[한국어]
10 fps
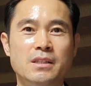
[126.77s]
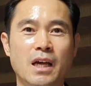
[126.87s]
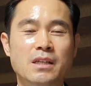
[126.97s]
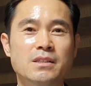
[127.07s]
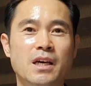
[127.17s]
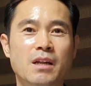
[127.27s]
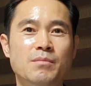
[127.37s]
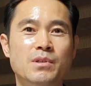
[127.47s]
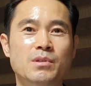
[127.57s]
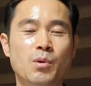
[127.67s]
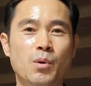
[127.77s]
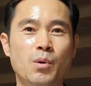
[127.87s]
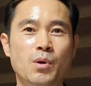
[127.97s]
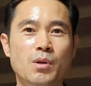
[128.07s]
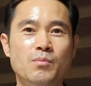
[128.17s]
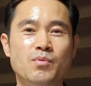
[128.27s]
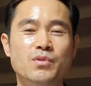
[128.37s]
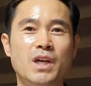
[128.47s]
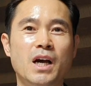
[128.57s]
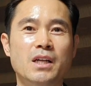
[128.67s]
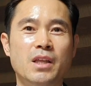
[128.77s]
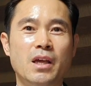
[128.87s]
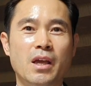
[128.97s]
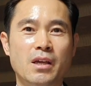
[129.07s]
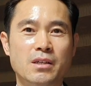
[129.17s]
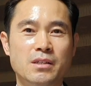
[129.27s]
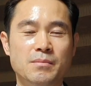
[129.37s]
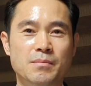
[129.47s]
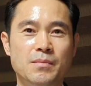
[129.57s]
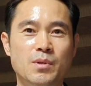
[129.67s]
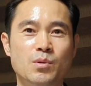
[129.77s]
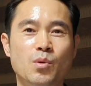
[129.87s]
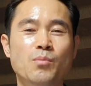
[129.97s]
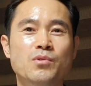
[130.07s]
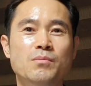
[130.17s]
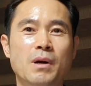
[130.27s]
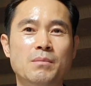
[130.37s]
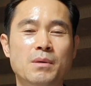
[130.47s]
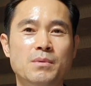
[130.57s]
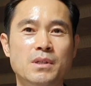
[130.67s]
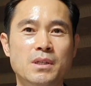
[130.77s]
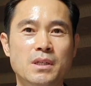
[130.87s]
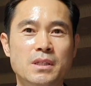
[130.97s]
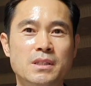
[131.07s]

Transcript: 다른 사람들도 부자가 되게끔 돕는 방법을